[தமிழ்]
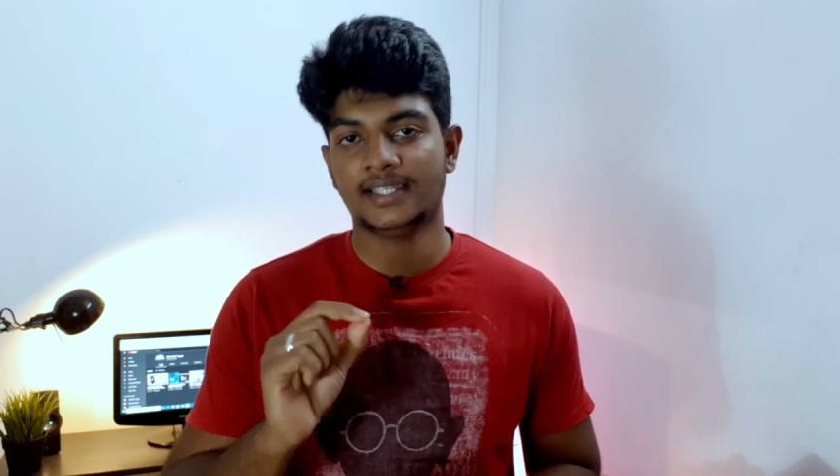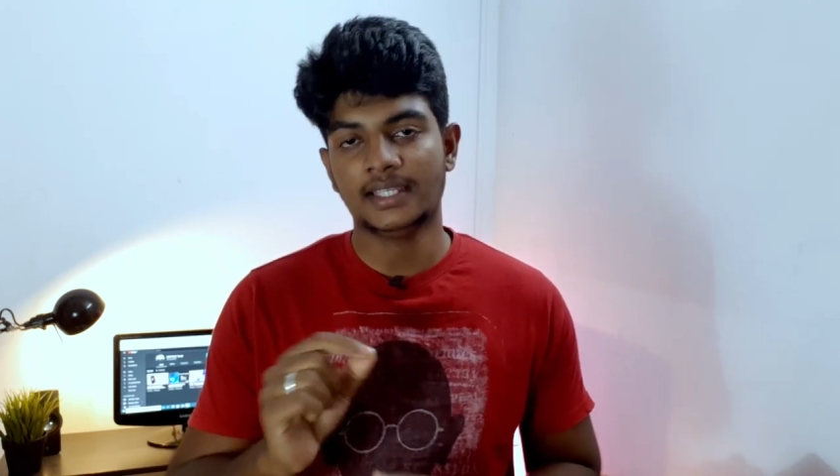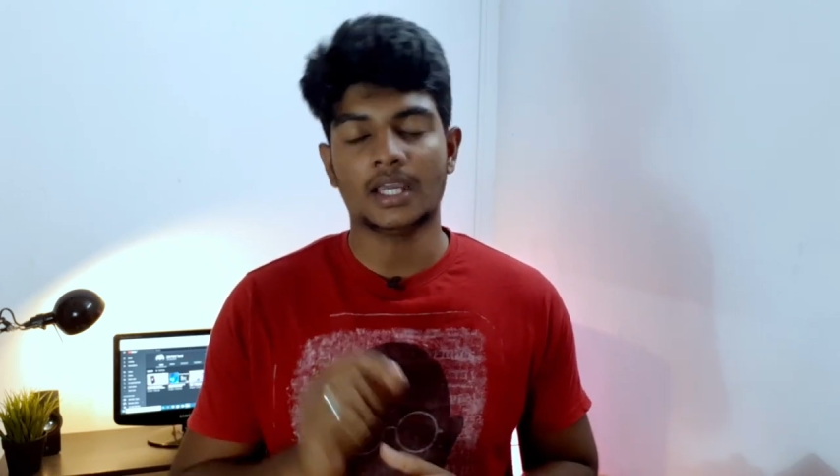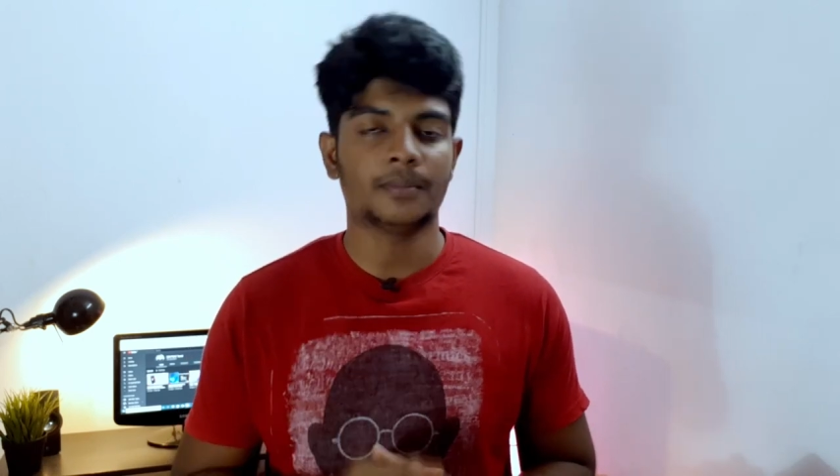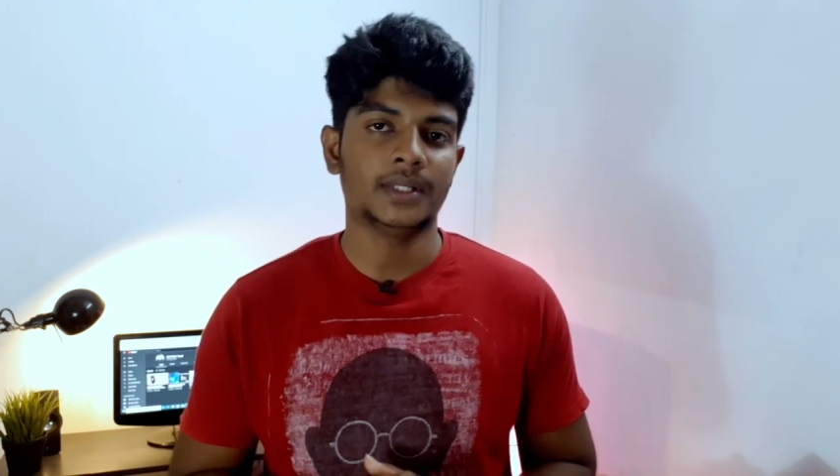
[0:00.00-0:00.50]
e
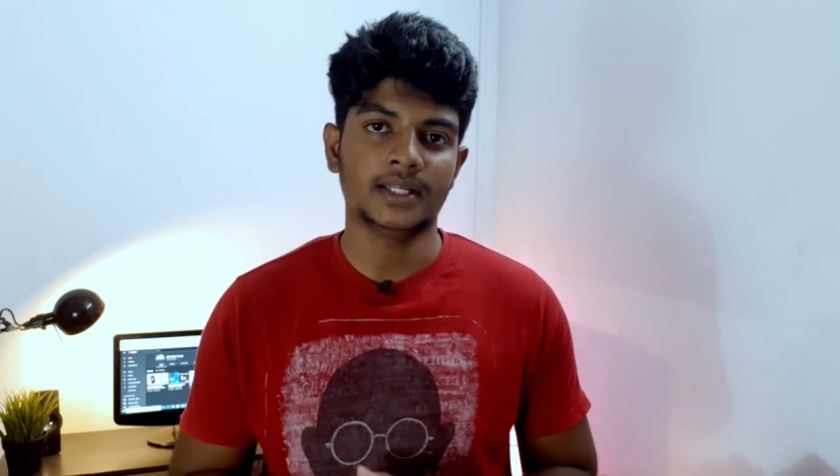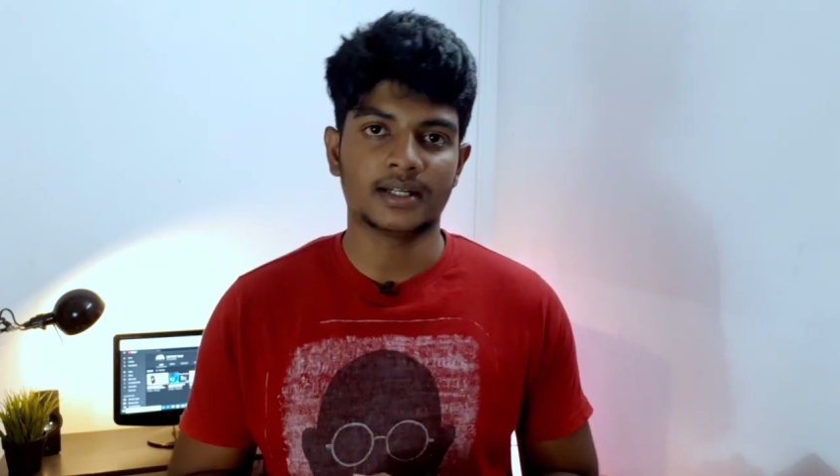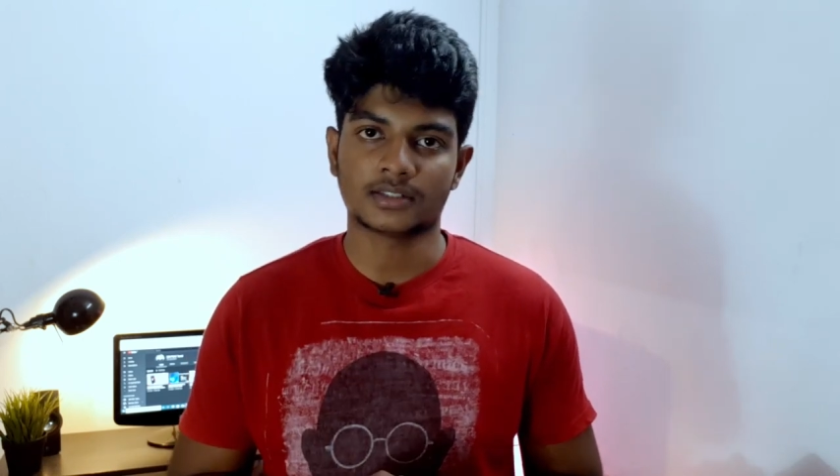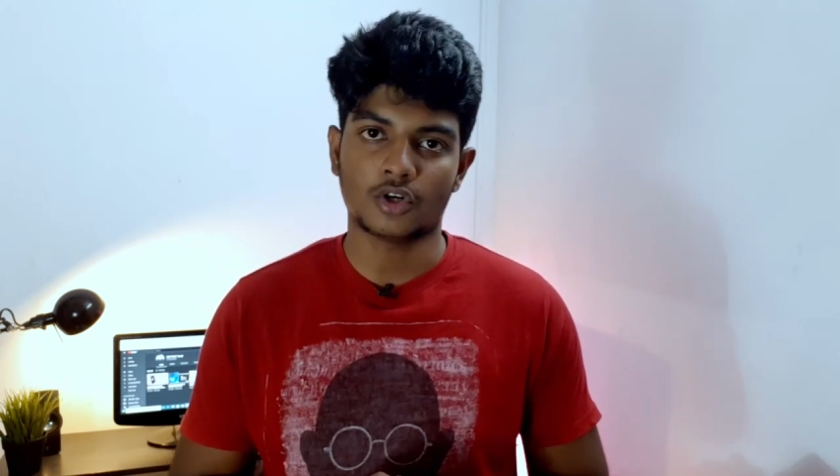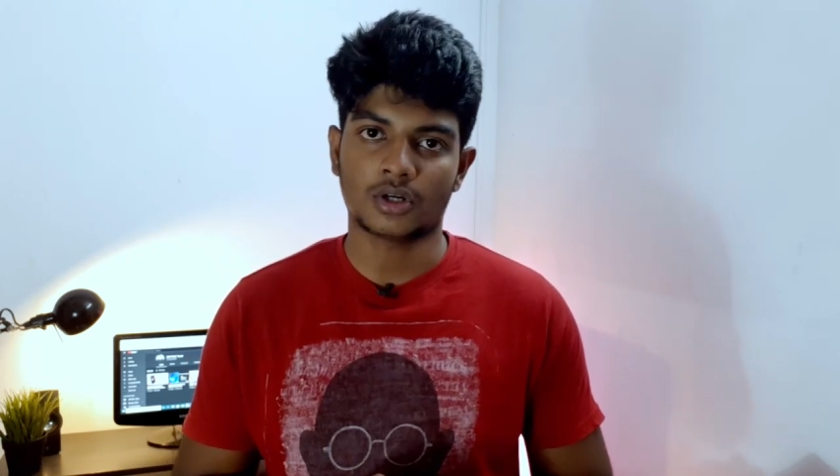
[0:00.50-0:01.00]

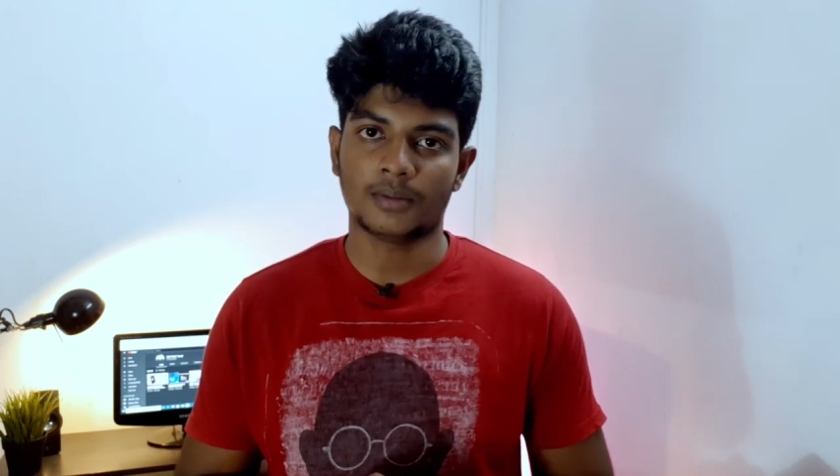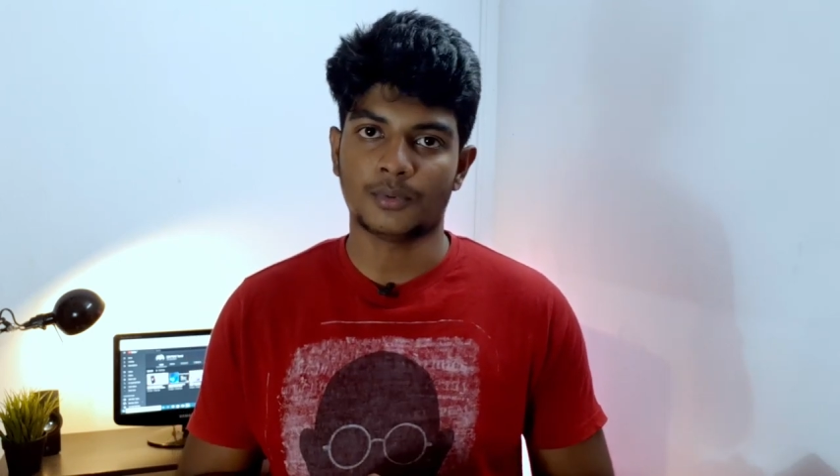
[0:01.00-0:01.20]
அப்படிங்கிற ஸ்லாட்டில்